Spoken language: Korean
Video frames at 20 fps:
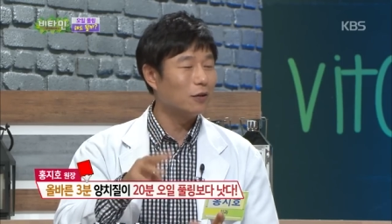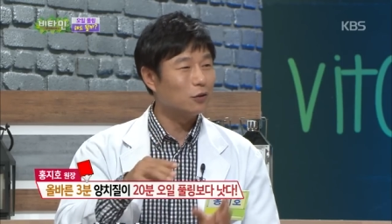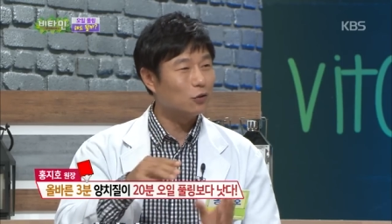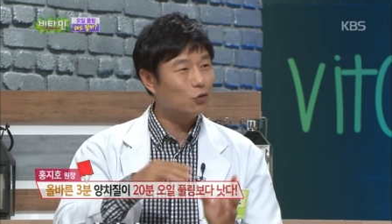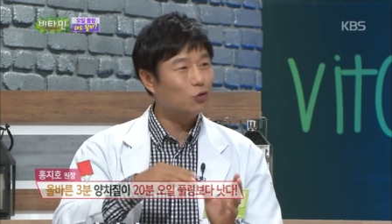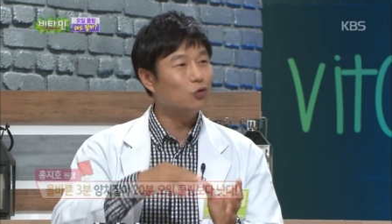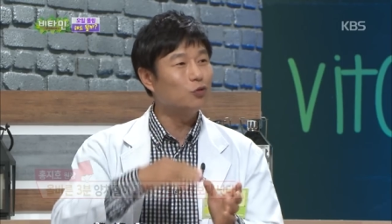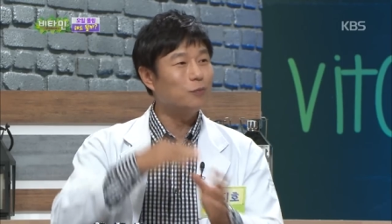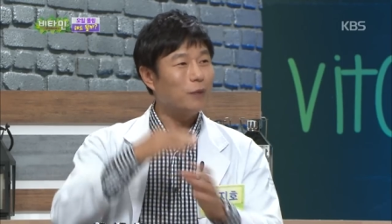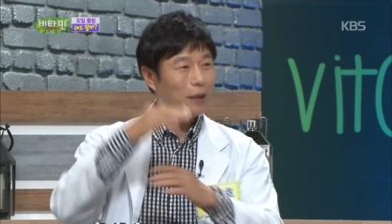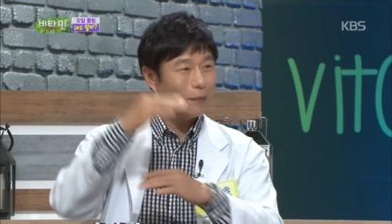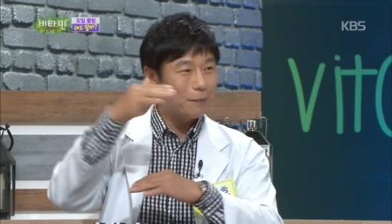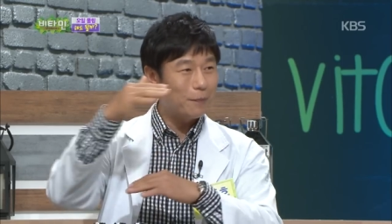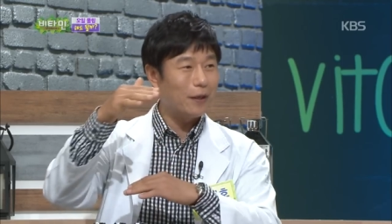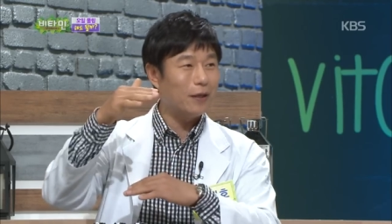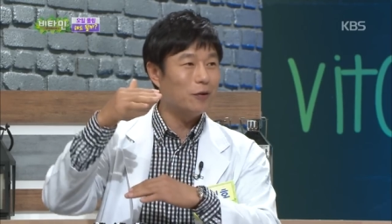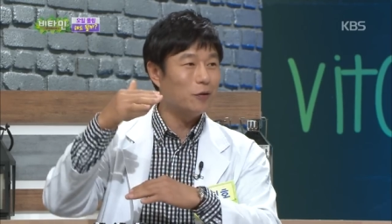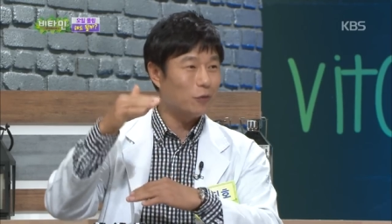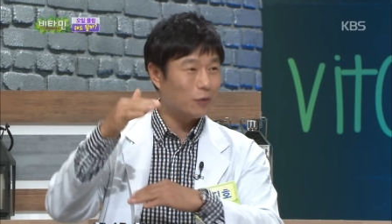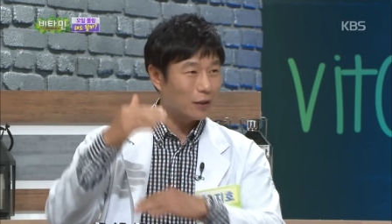수백
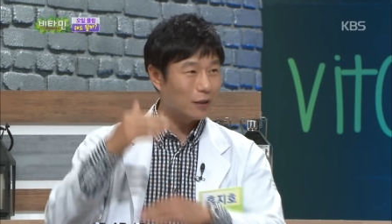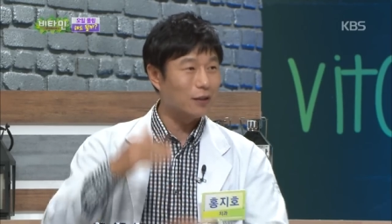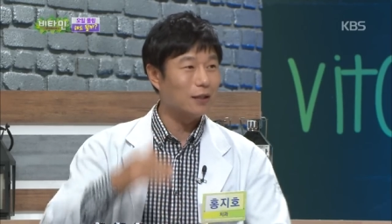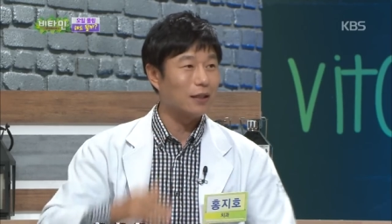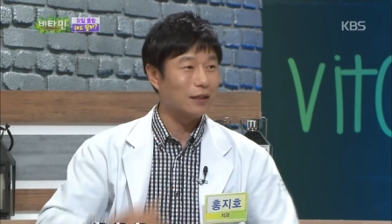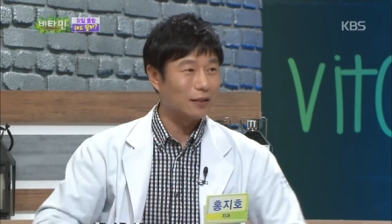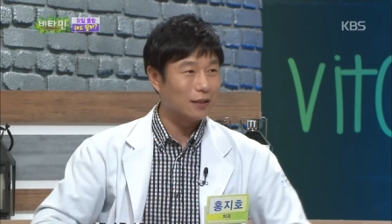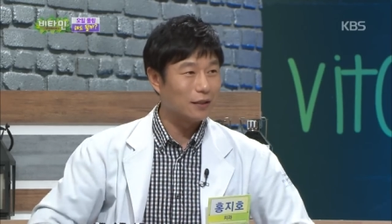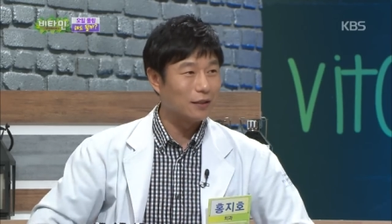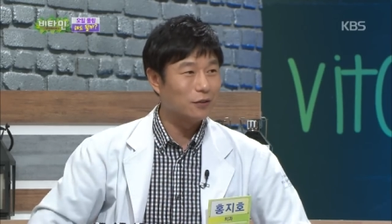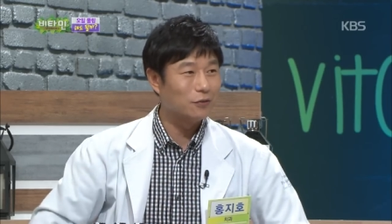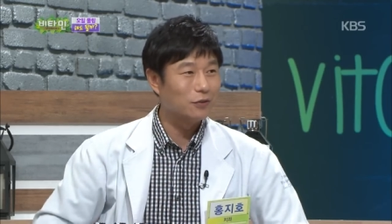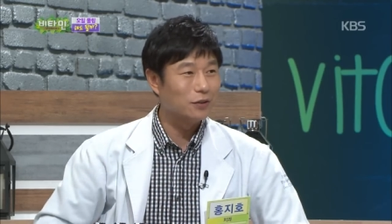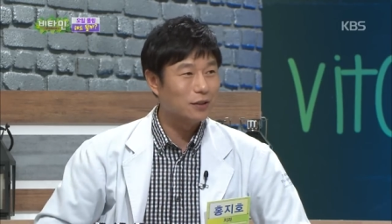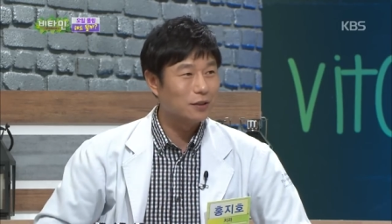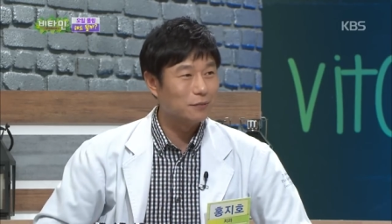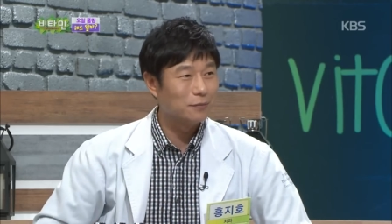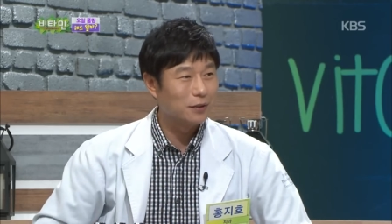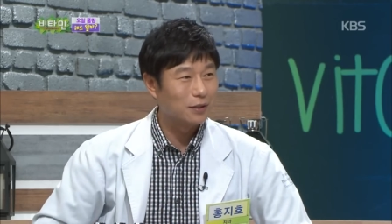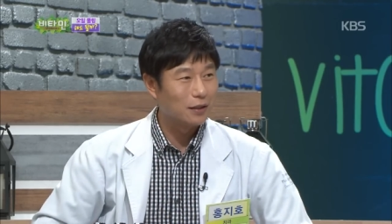배의 효과를 나타낼 그렇지,
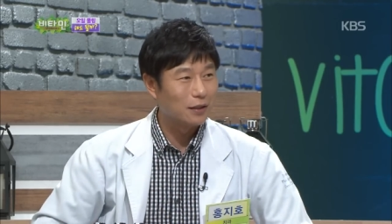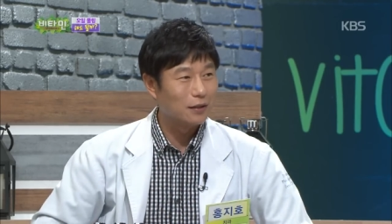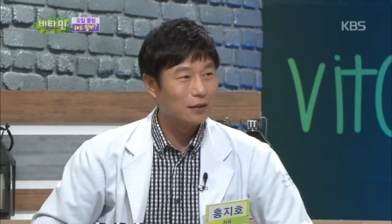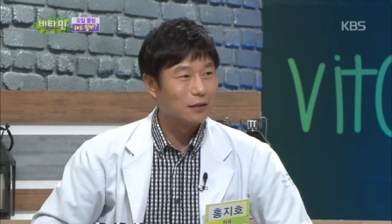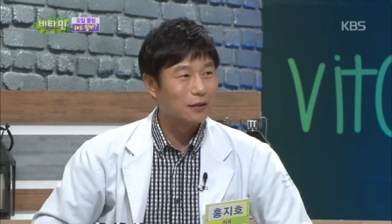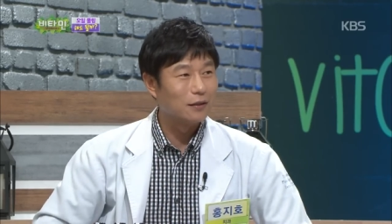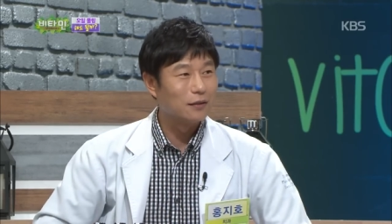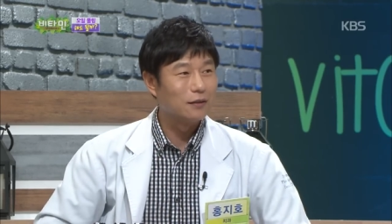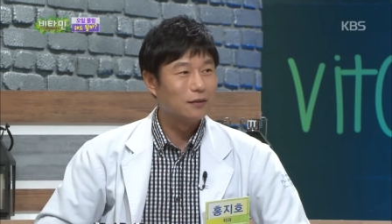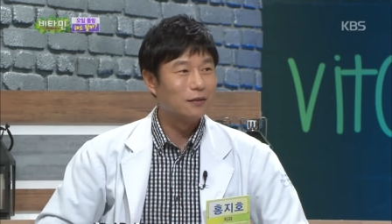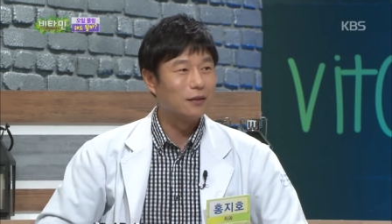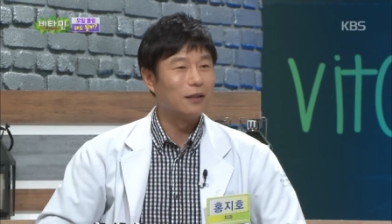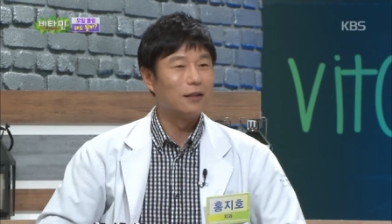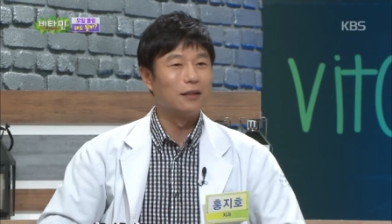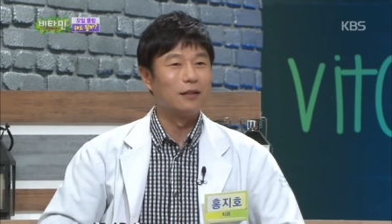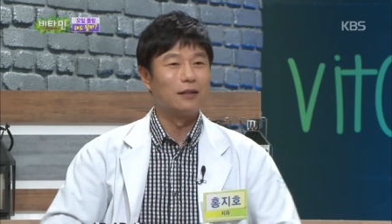수 있습니다. 그렇지. 네.